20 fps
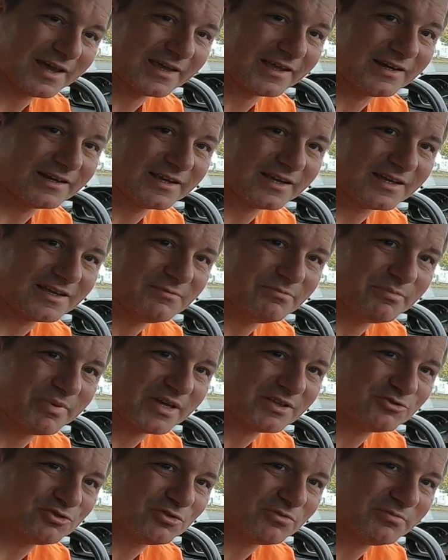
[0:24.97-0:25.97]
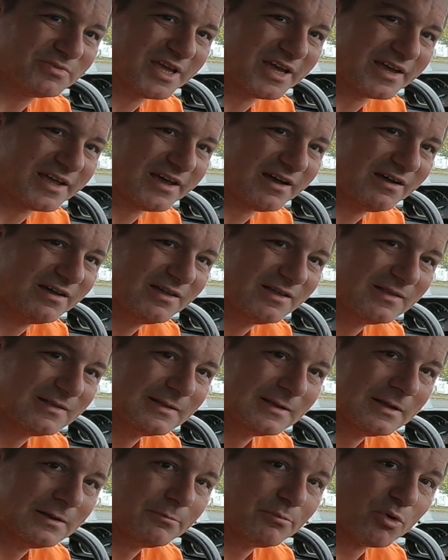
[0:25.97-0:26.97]
Il y a quelqu'un qui me perturbe derrière.
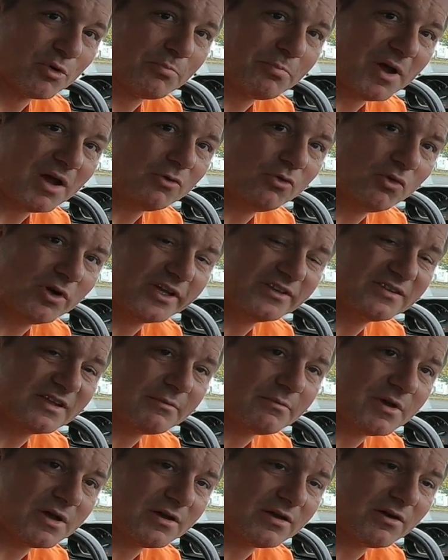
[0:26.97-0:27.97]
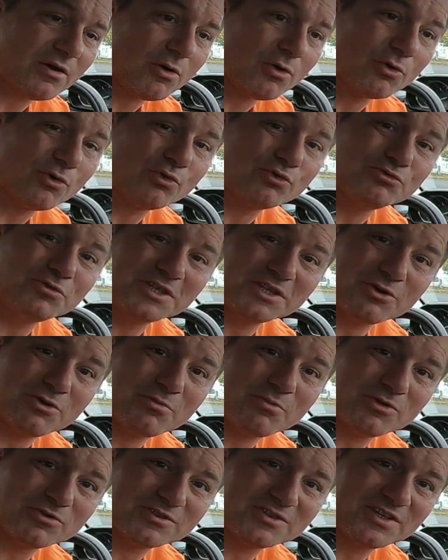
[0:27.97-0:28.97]
Pour le parcours examen en conduite
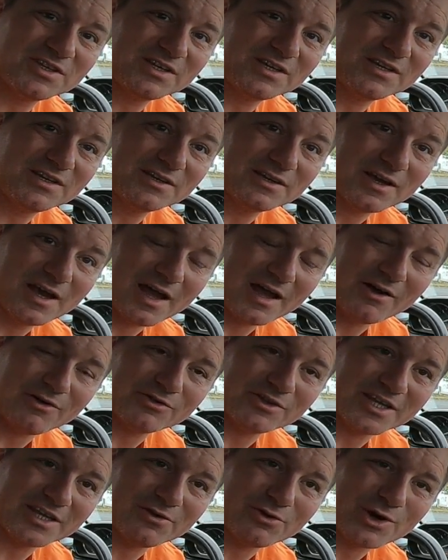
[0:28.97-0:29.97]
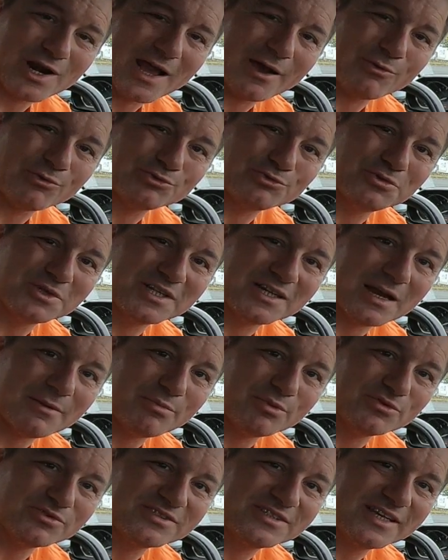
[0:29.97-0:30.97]
commentée, en ayant la conduite la
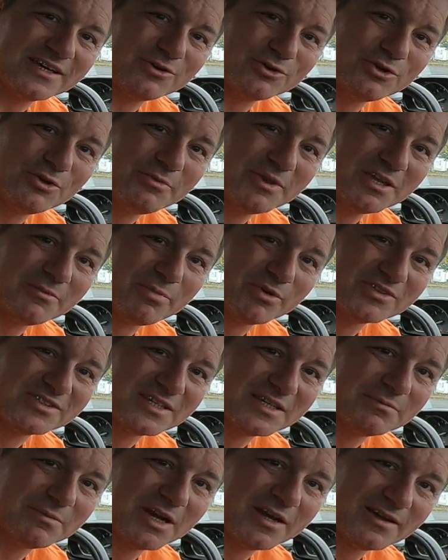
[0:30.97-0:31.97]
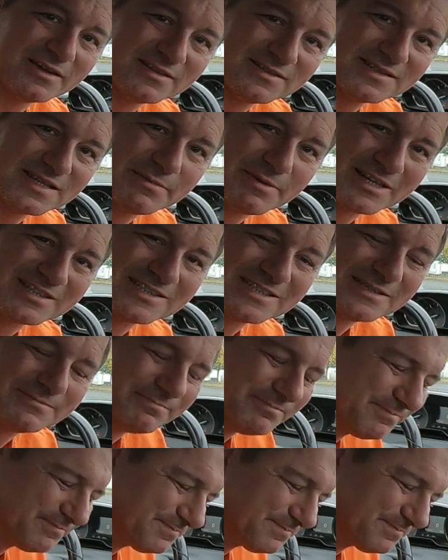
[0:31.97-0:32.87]
plus économique possible. C'est parti